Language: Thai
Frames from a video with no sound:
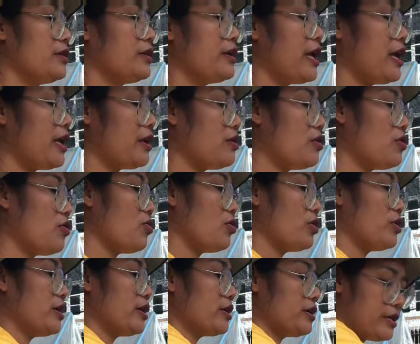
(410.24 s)
แดดร้อ
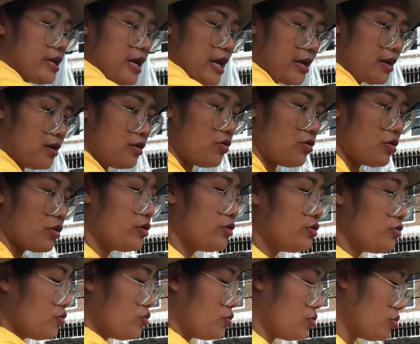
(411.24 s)
นยังแดดร้อนอ
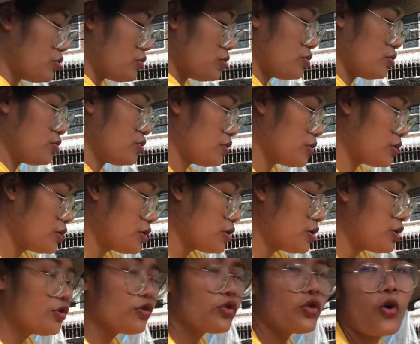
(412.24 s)
ยู่
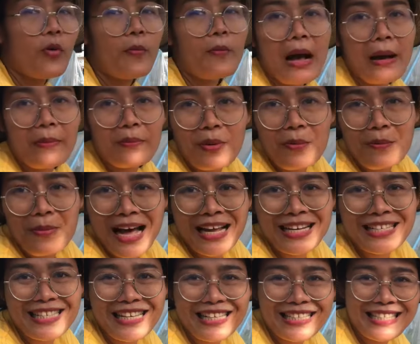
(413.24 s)
ต้องมาประมาณ
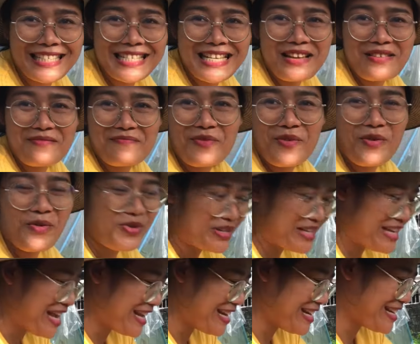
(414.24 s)
สักสี่โมง
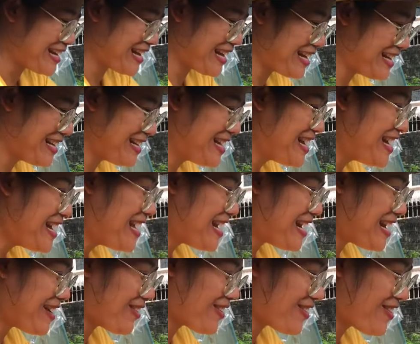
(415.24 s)
เย็นค่ะ
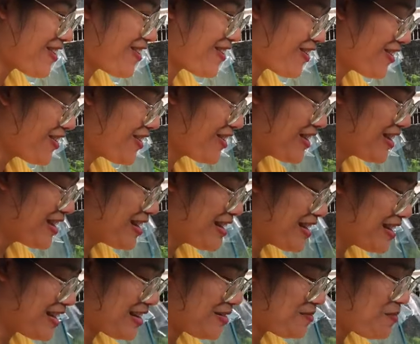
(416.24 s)
แล้วก็
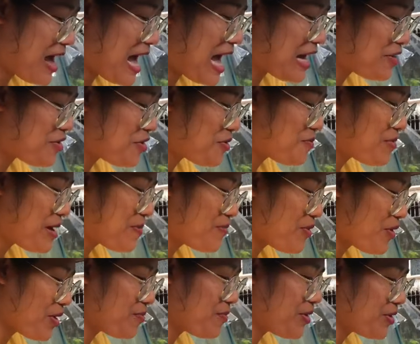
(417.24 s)
พา น้องไปบ
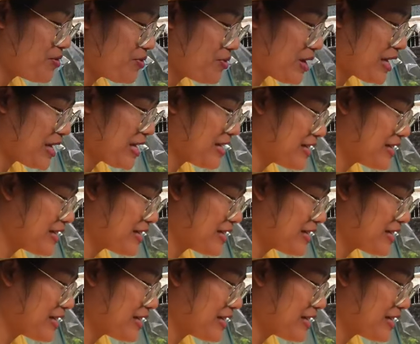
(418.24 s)
อลมาด้วย